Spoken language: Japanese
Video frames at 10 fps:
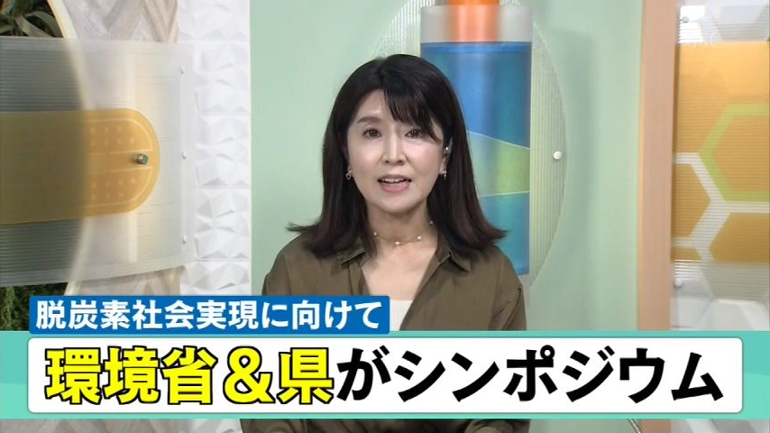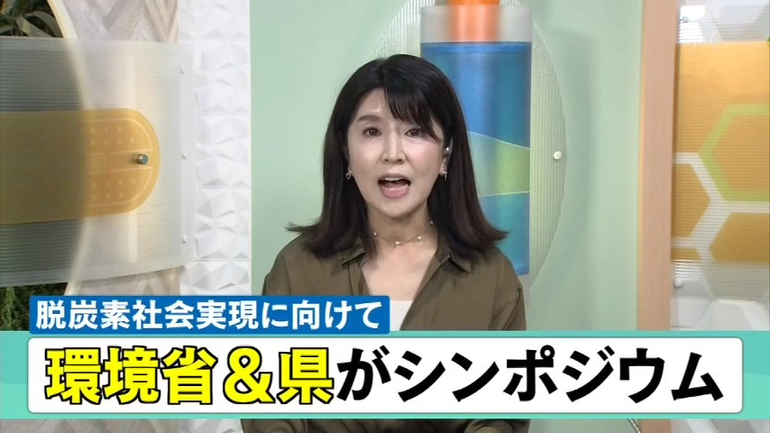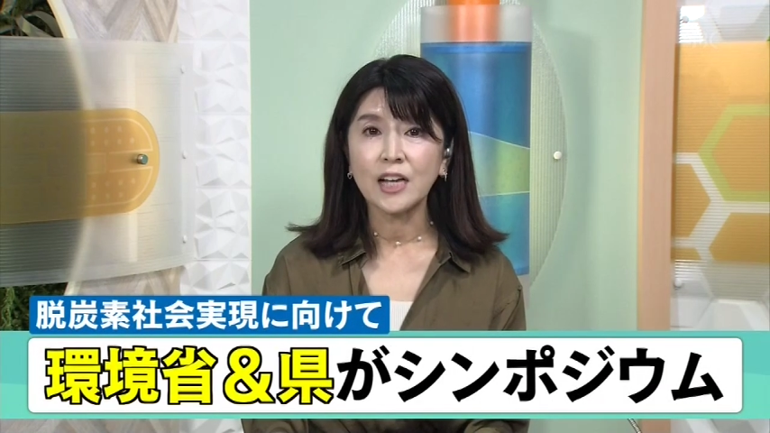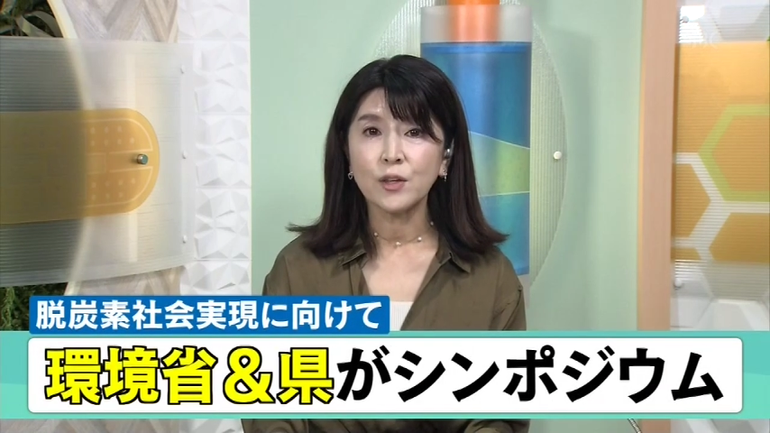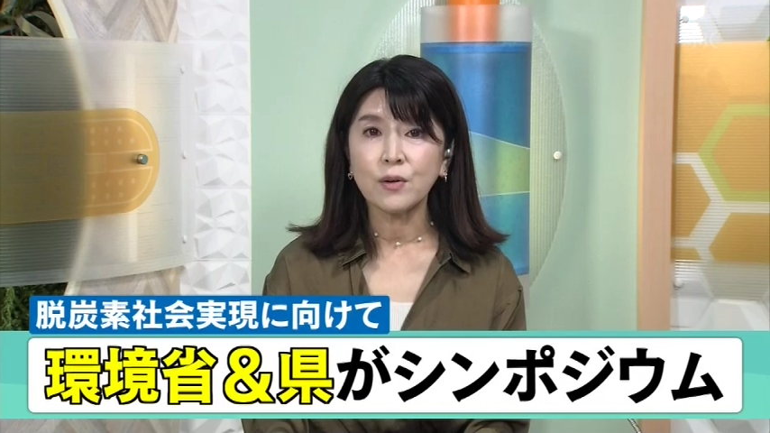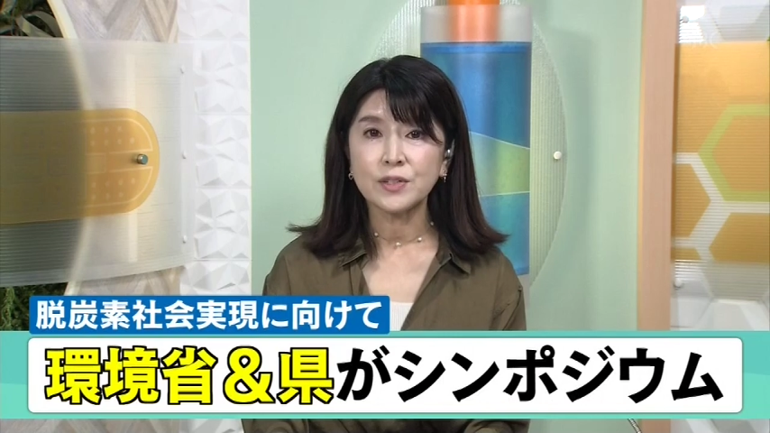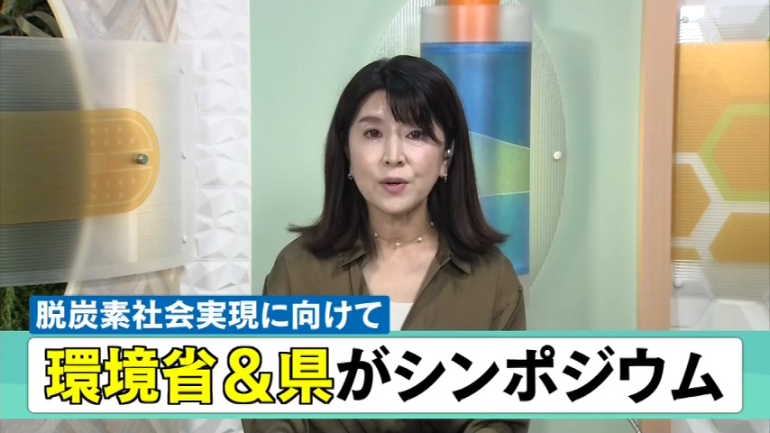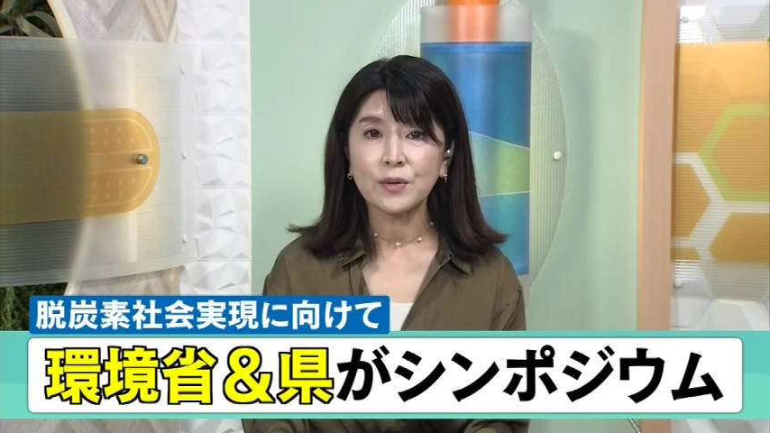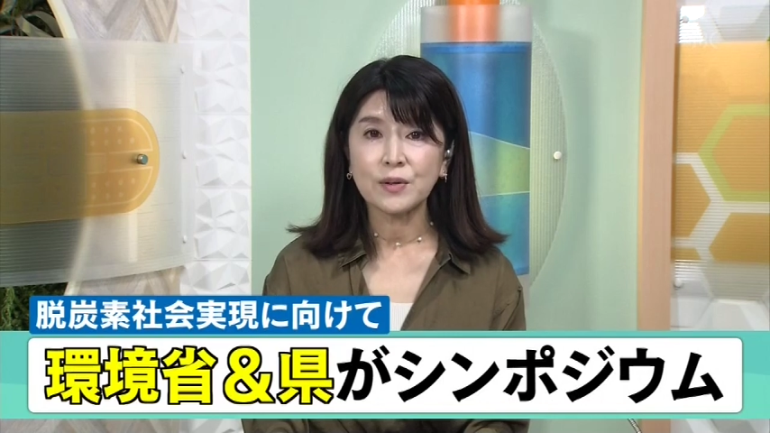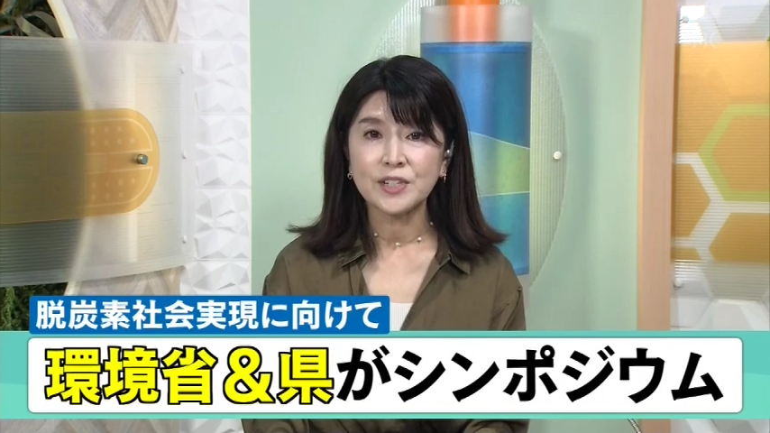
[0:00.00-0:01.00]
環境
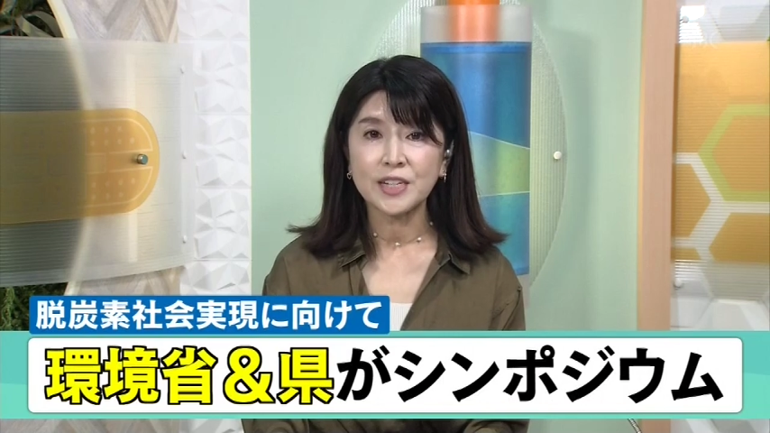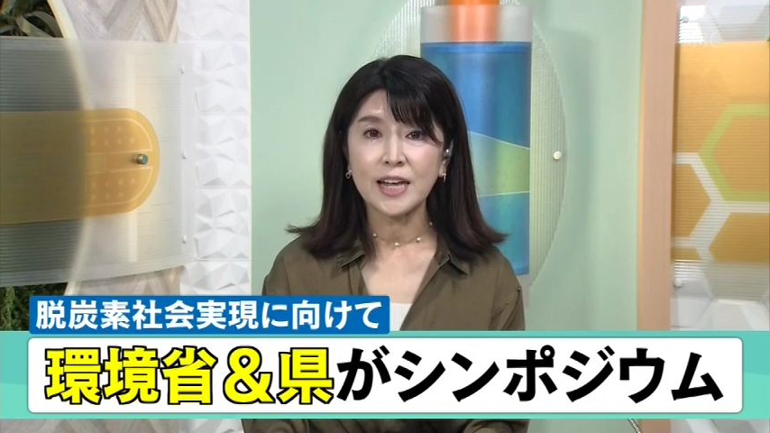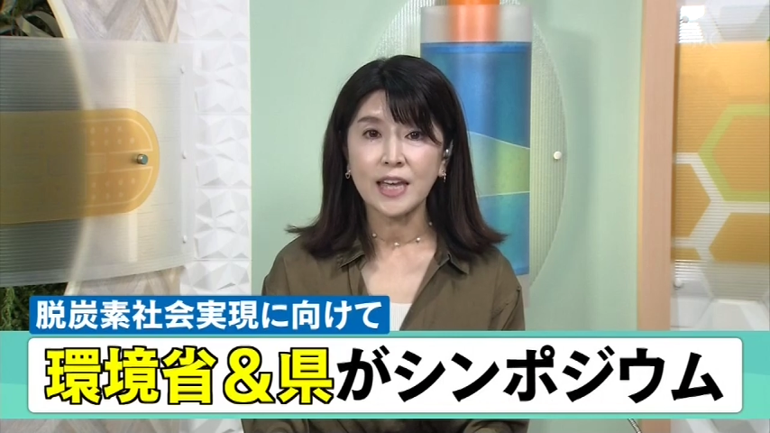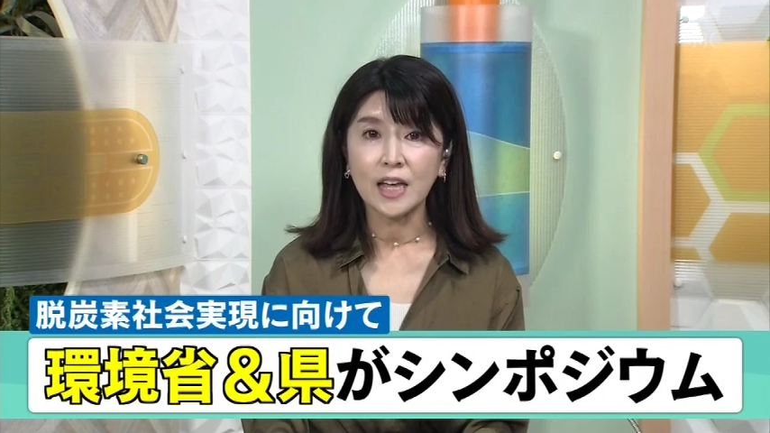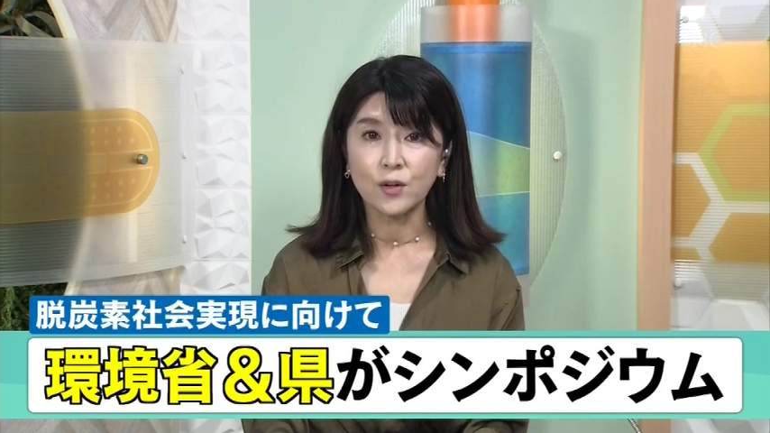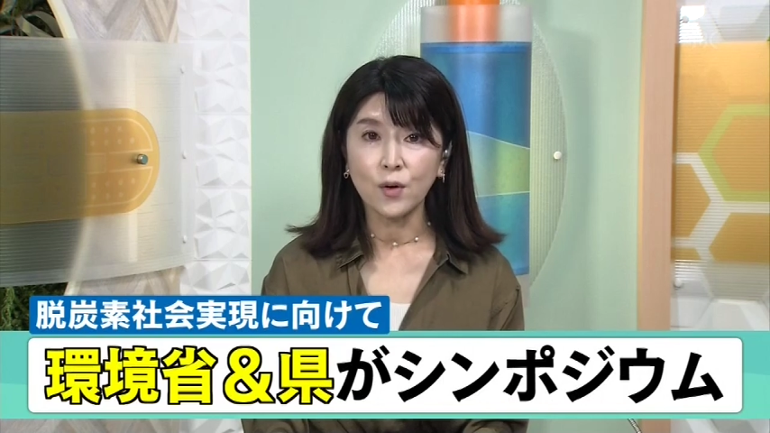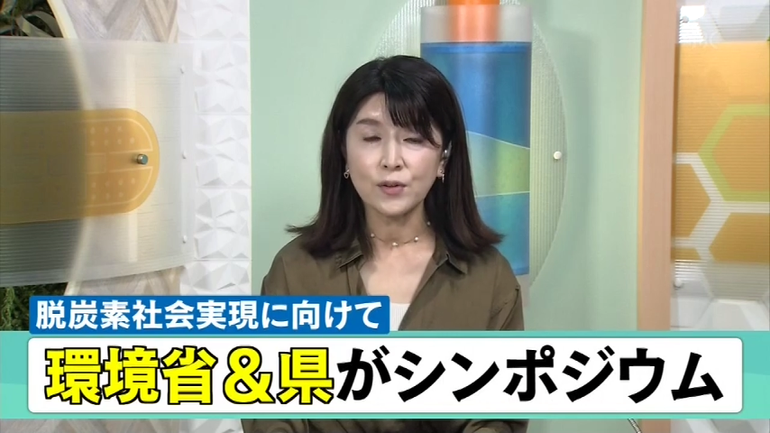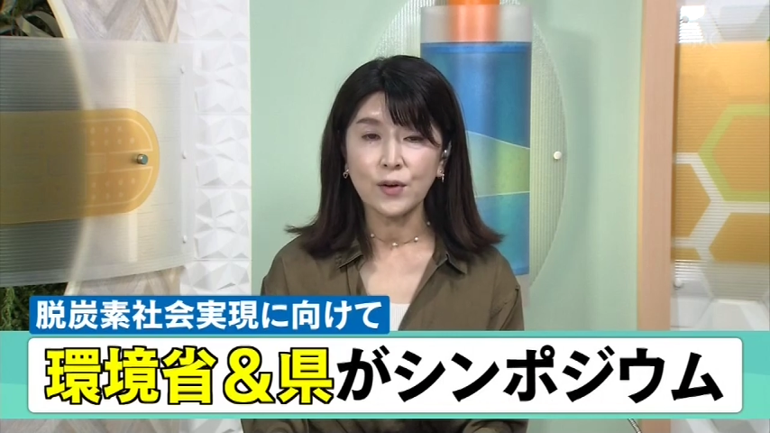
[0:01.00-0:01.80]
省と滋賀県合